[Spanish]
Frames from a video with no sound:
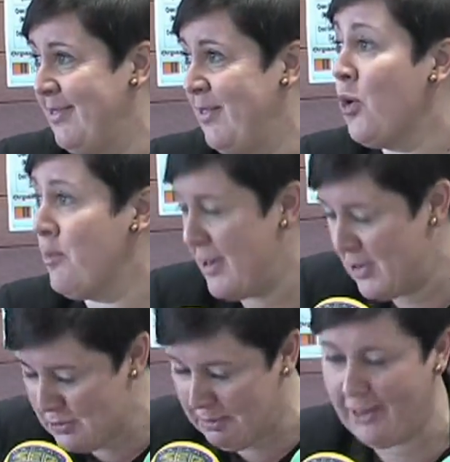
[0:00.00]

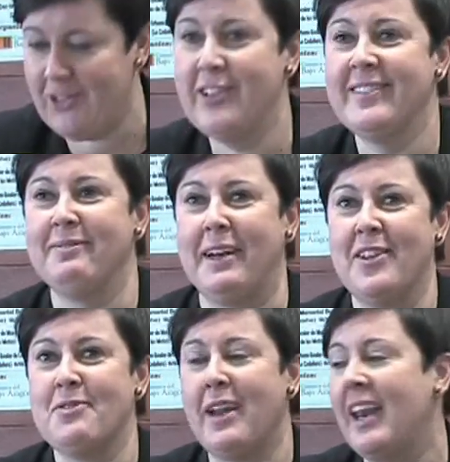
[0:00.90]
urbanos, perdón,
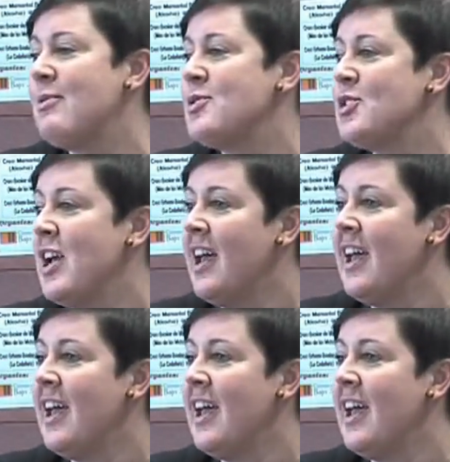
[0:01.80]
perdón por el lapsus,